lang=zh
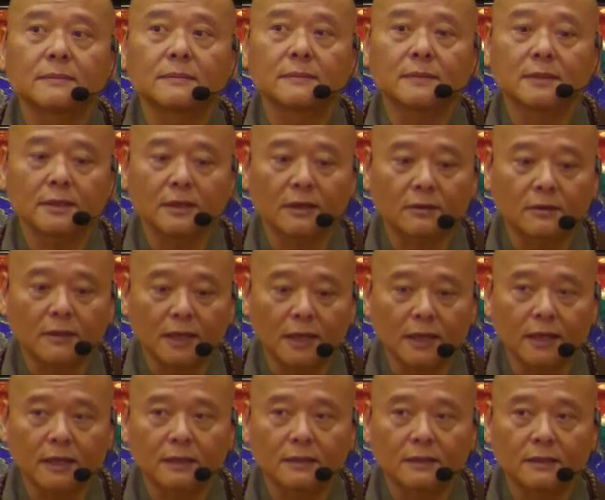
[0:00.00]
你要
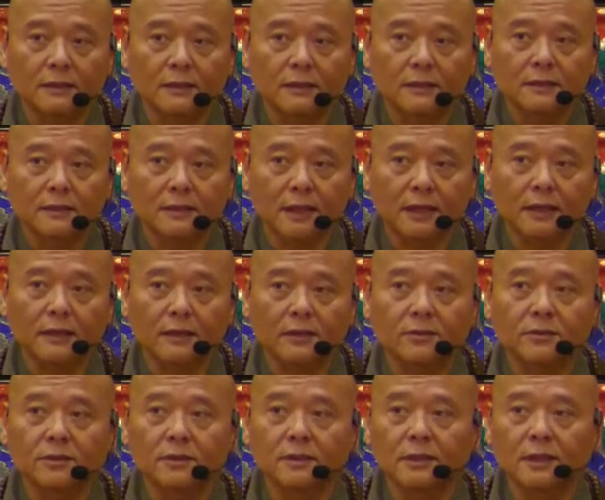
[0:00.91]
立念念
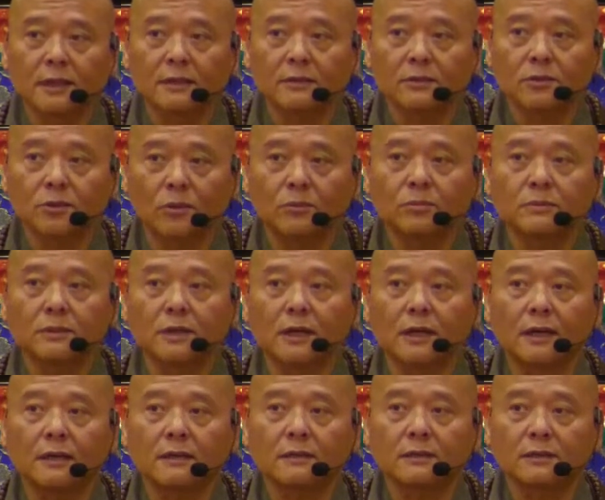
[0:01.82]
之间，懂
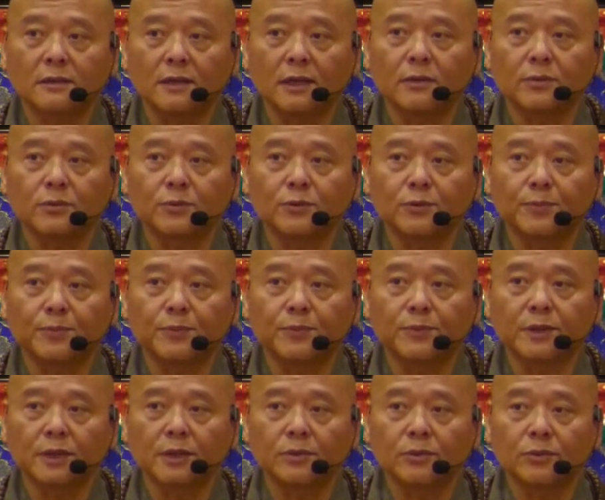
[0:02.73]
得身如
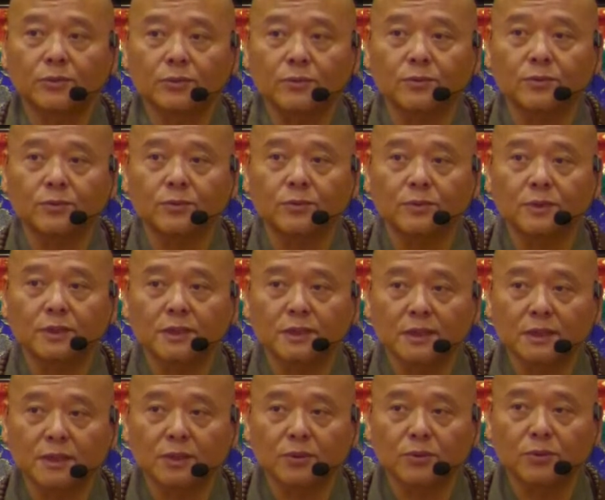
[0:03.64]
菩提树，
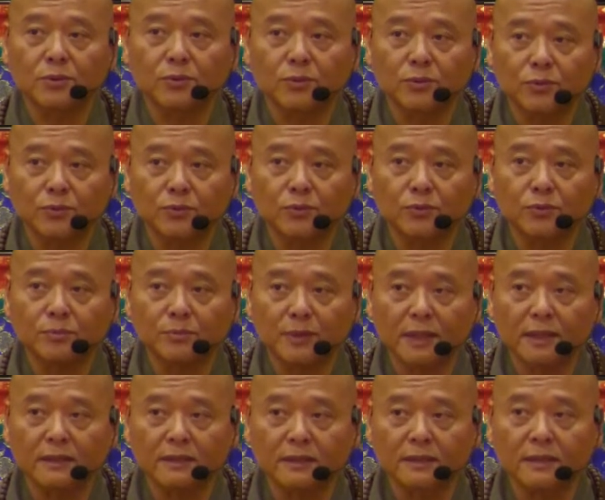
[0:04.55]
心如
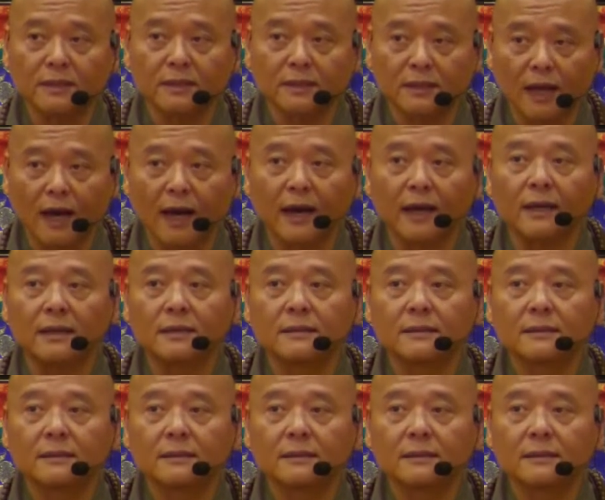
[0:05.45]
明镜台。